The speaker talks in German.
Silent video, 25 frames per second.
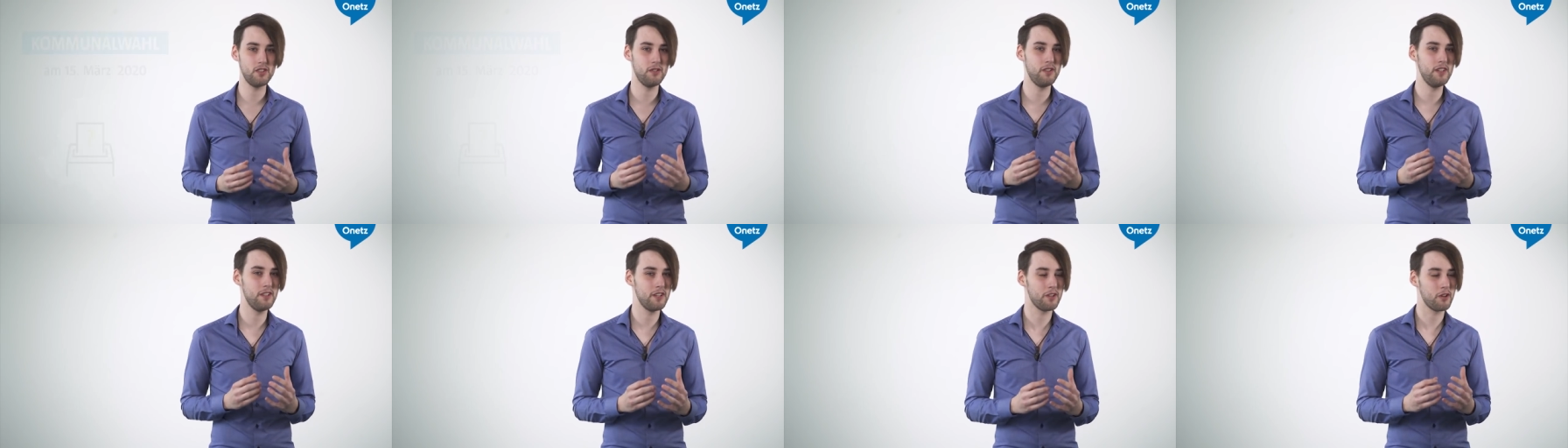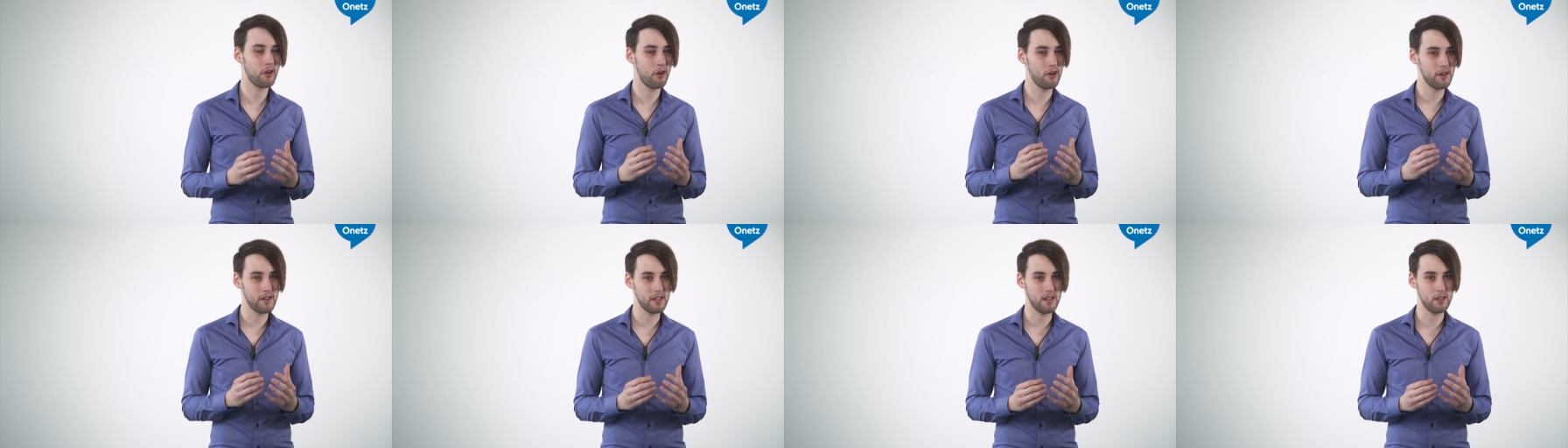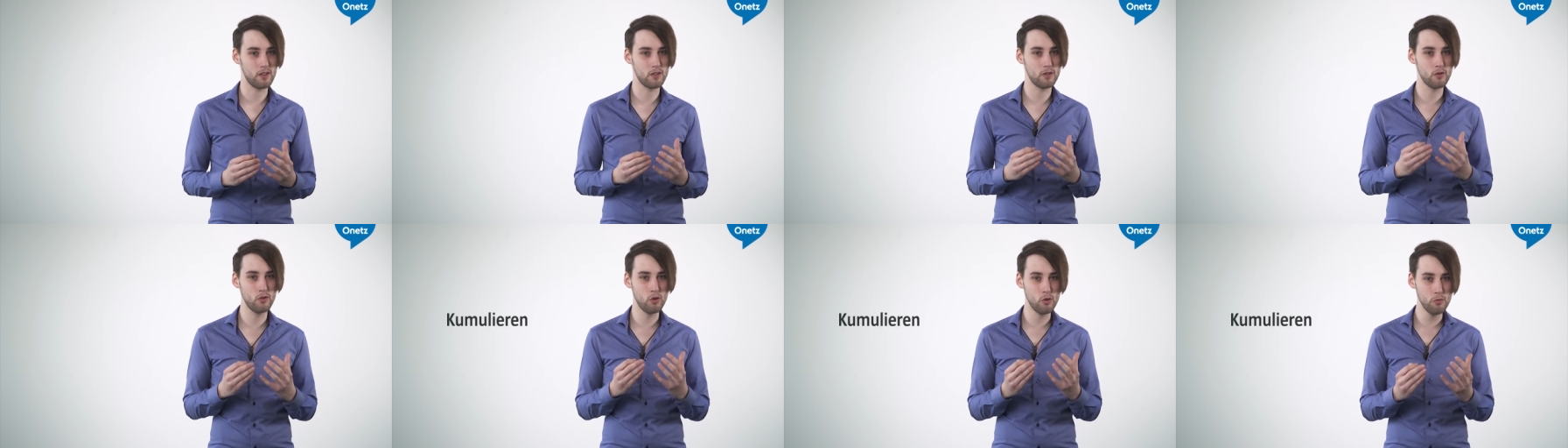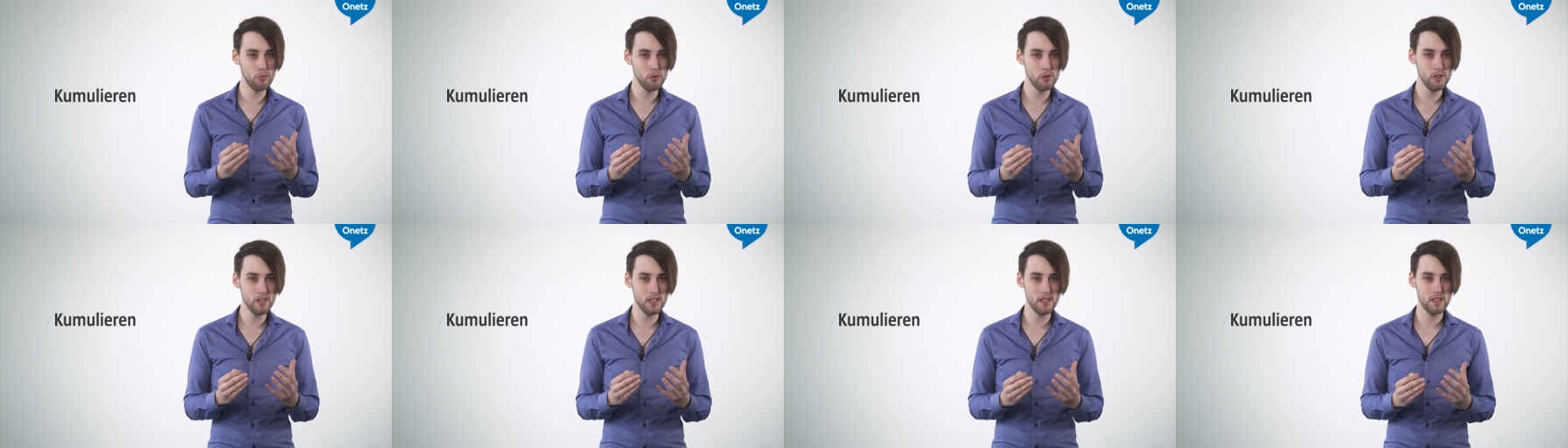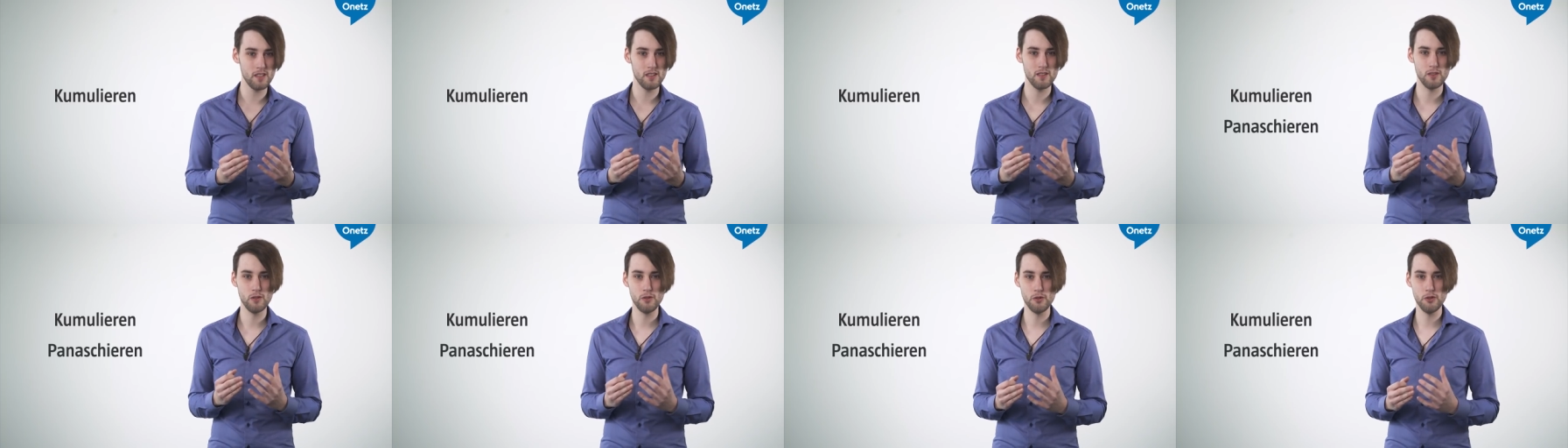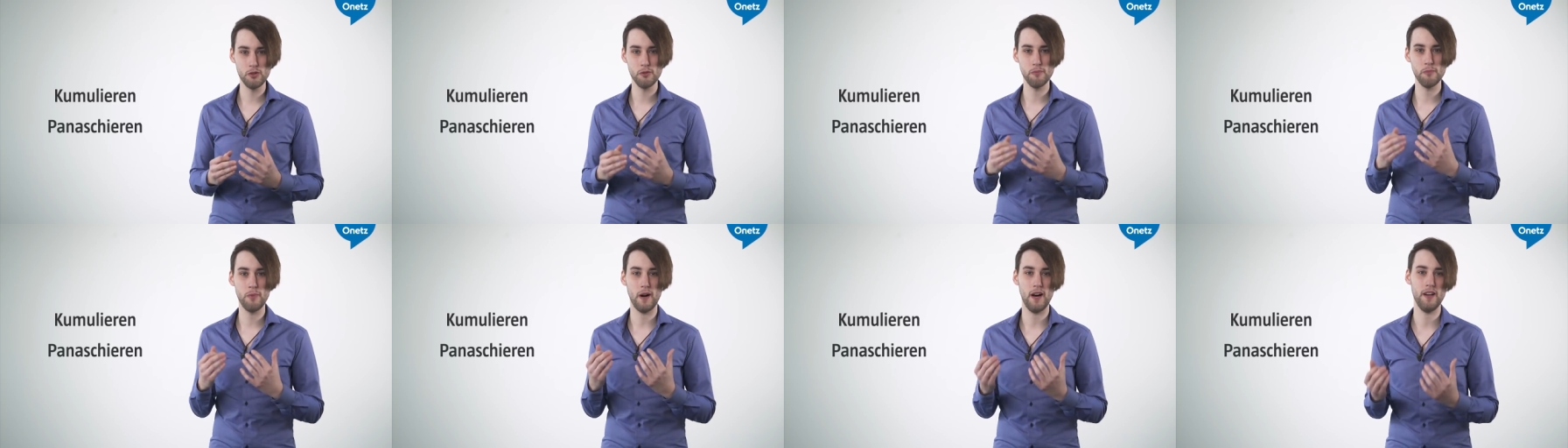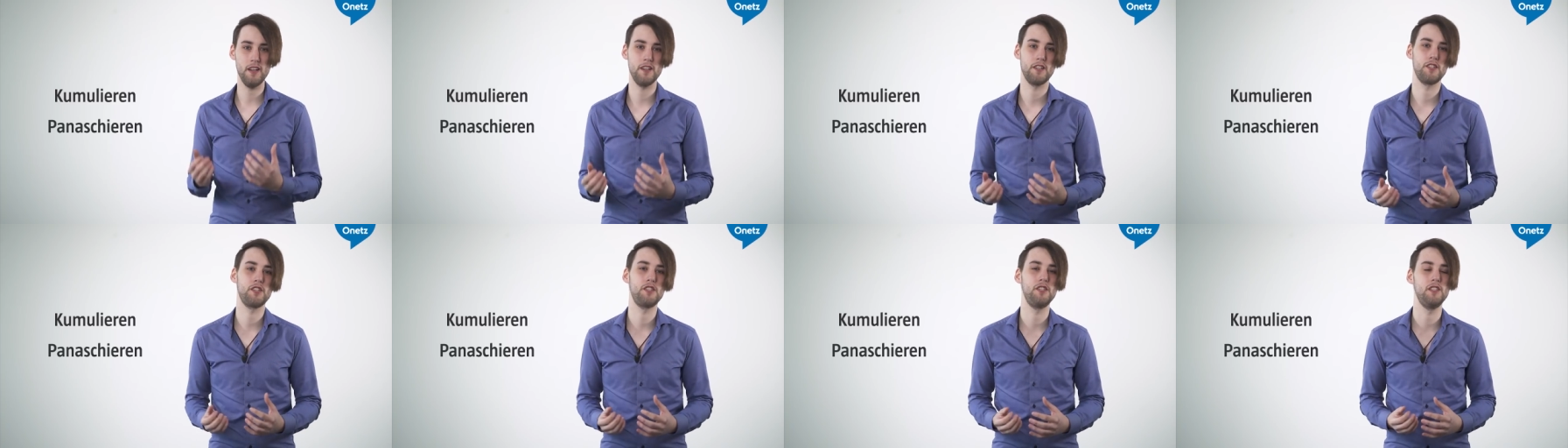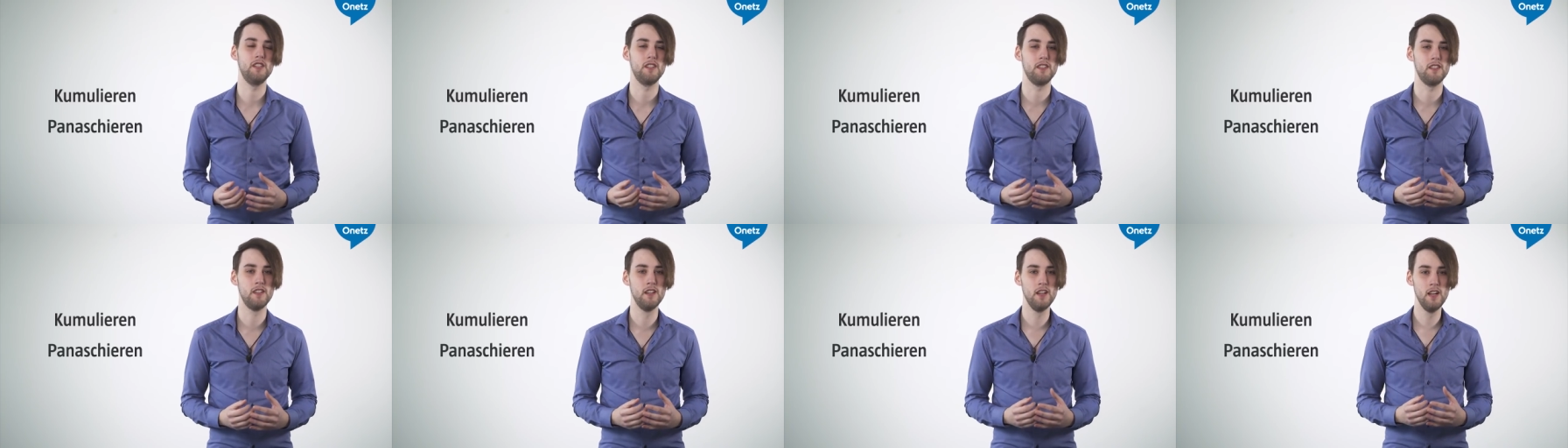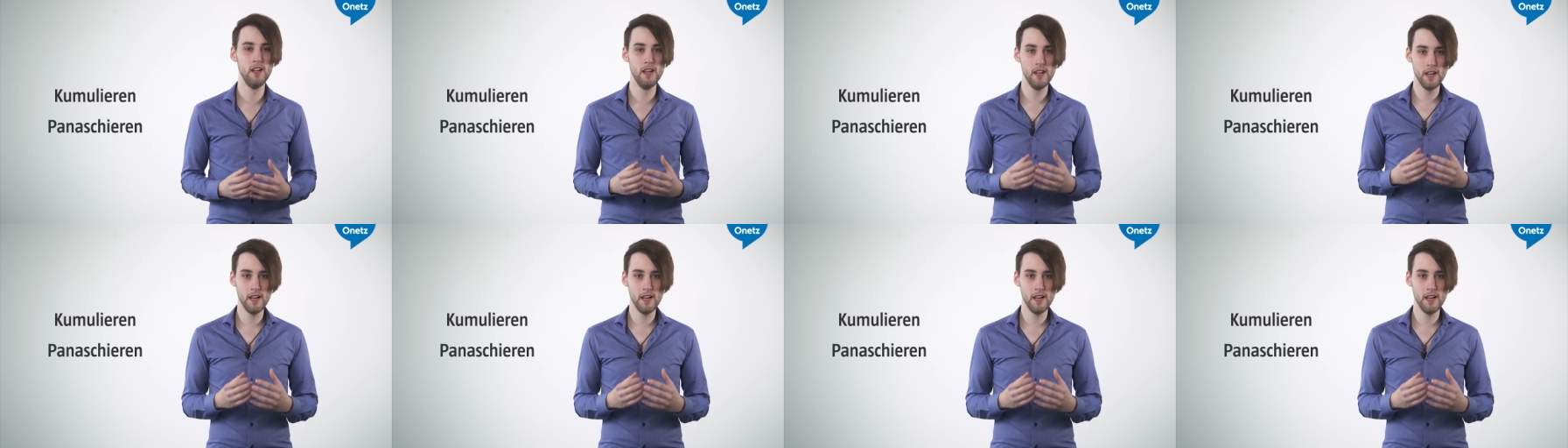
sondern ihr könnt auch kumulieren und panaschieren.